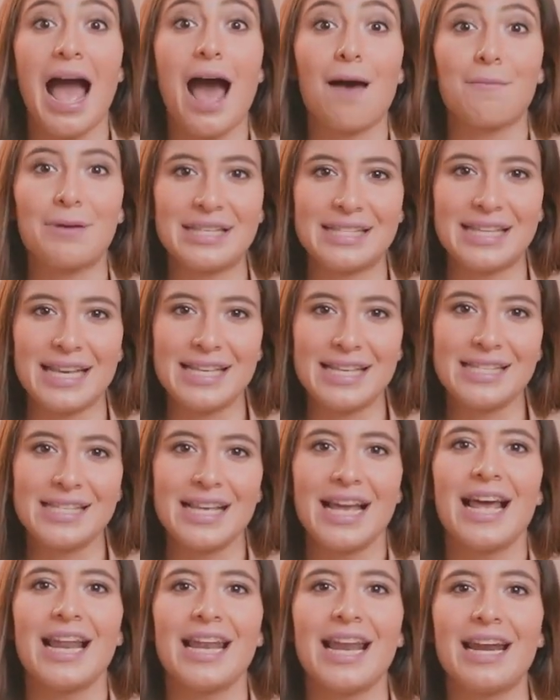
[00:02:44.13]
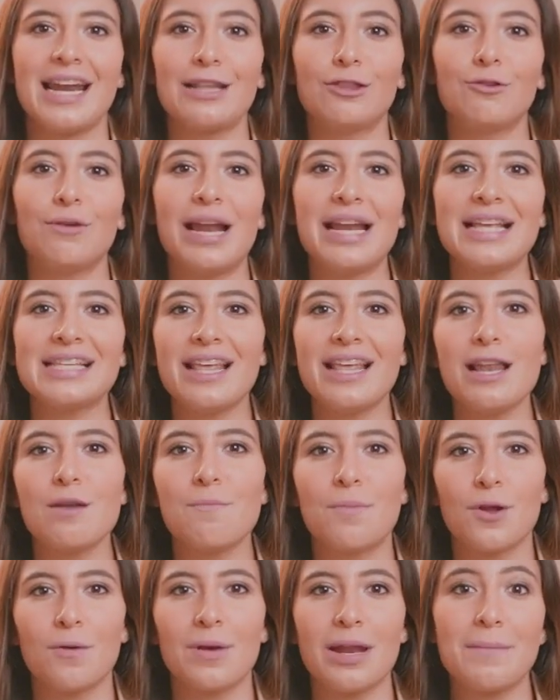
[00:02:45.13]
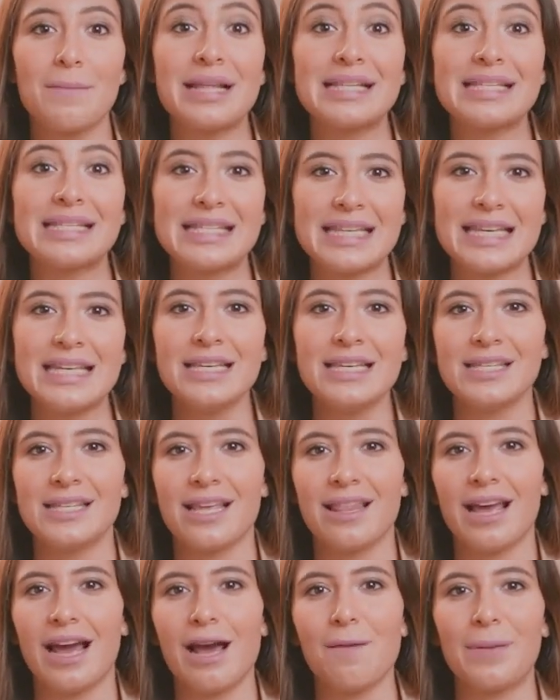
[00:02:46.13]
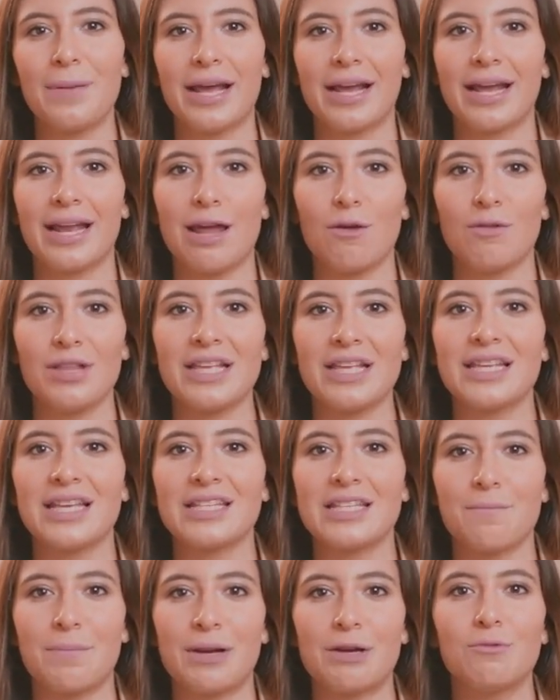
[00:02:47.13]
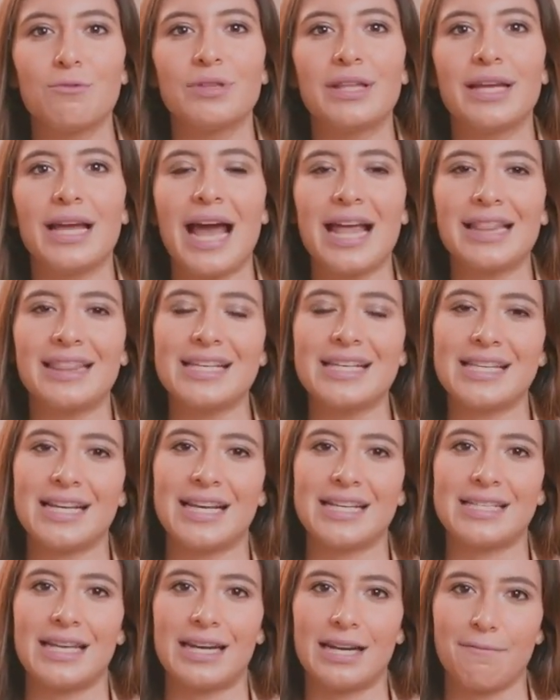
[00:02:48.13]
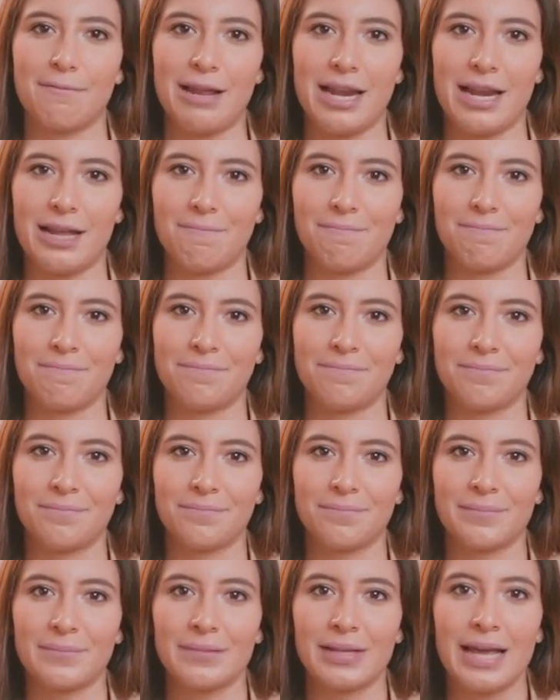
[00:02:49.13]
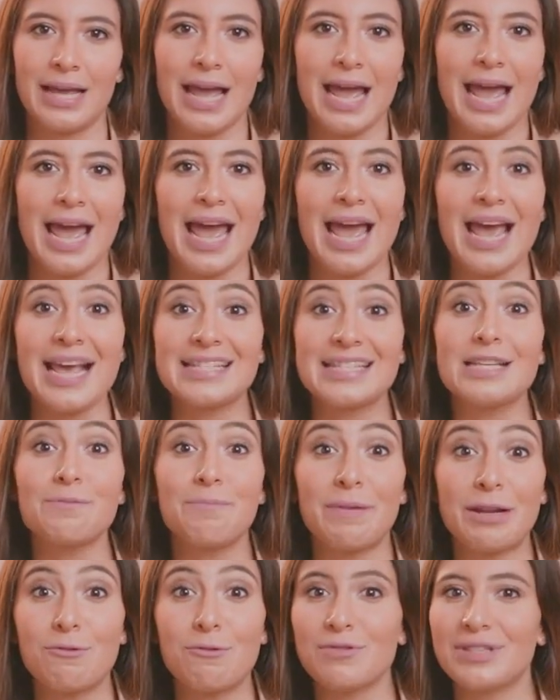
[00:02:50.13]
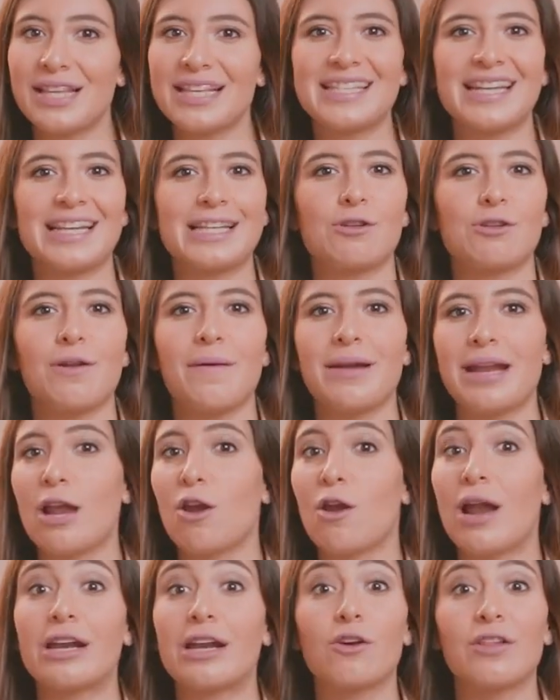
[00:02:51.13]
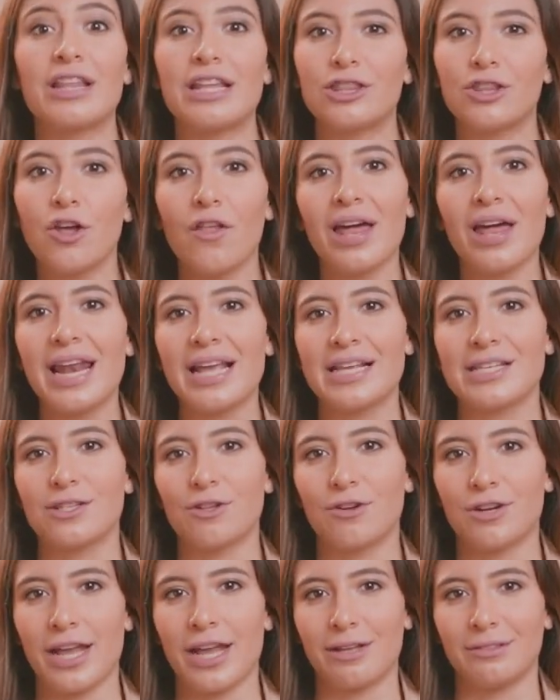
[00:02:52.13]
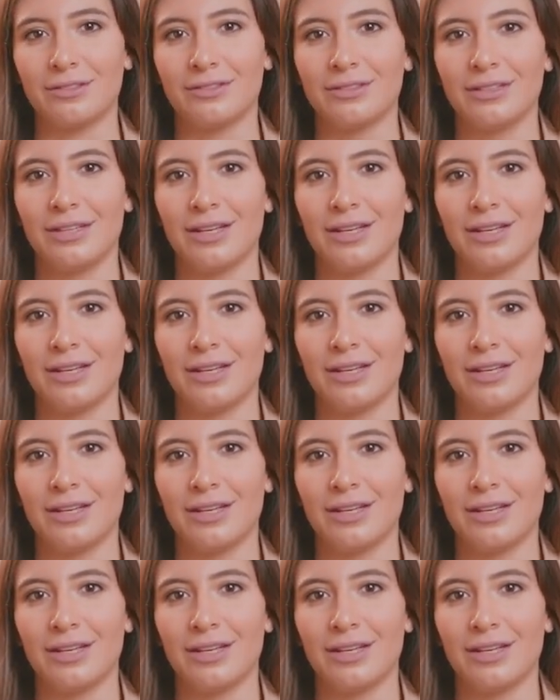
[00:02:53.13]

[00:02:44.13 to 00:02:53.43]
A veces, la naturaleza del problema en sí se deja para que la audiencia se pregunte antes de que se revele. Estas preguntas se resuelven a lo largo de toda la historia.